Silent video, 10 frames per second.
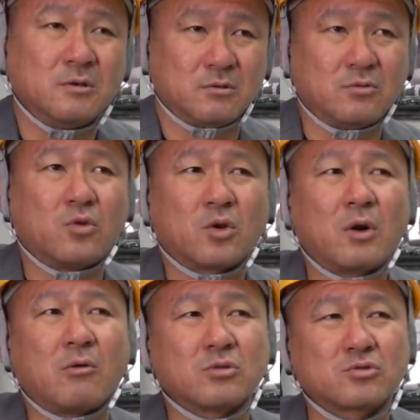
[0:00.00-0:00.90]
うん、俺
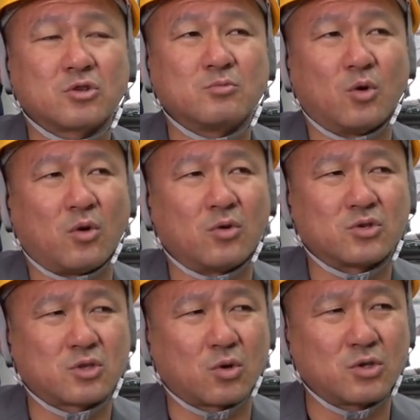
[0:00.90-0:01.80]
は本当にもう
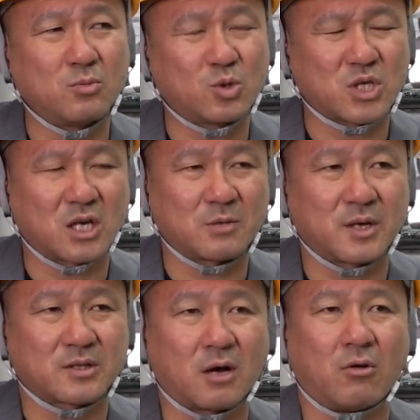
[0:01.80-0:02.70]
人に持ち上げて
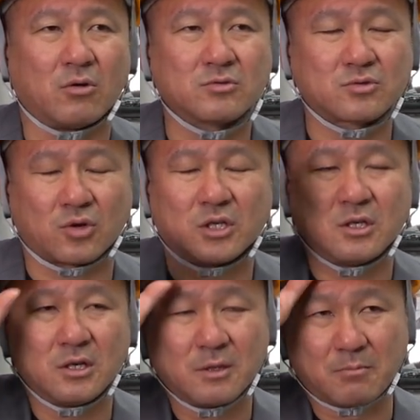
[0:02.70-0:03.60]
もらった。本当に。
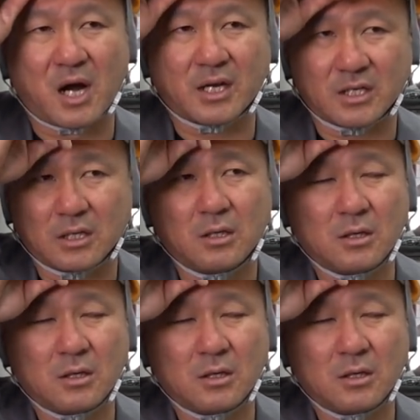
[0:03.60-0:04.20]
周りに。